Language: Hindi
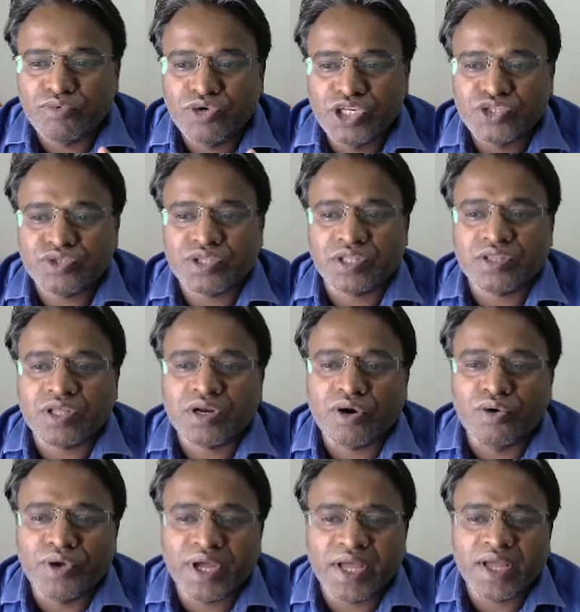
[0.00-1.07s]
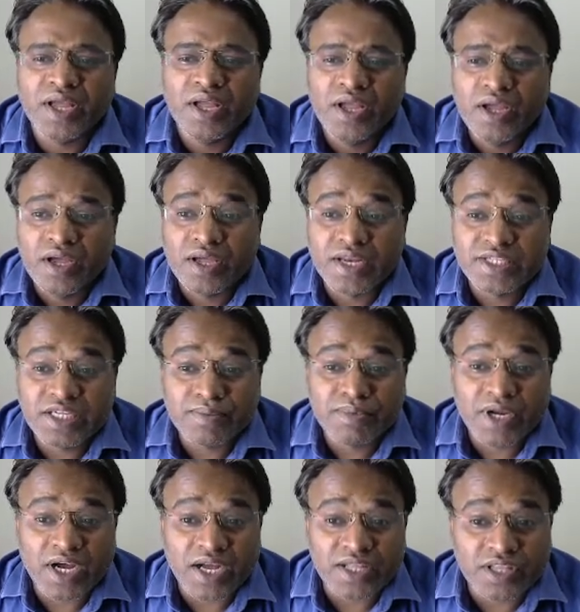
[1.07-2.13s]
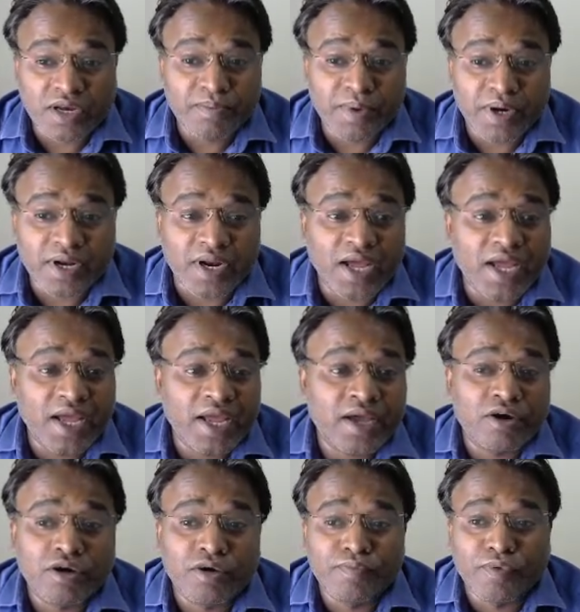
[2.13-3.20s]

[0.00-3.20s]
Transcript: उन्नीस सौ सत्तर करोड़ है रिजर्व लगातार बढ़ रहा है और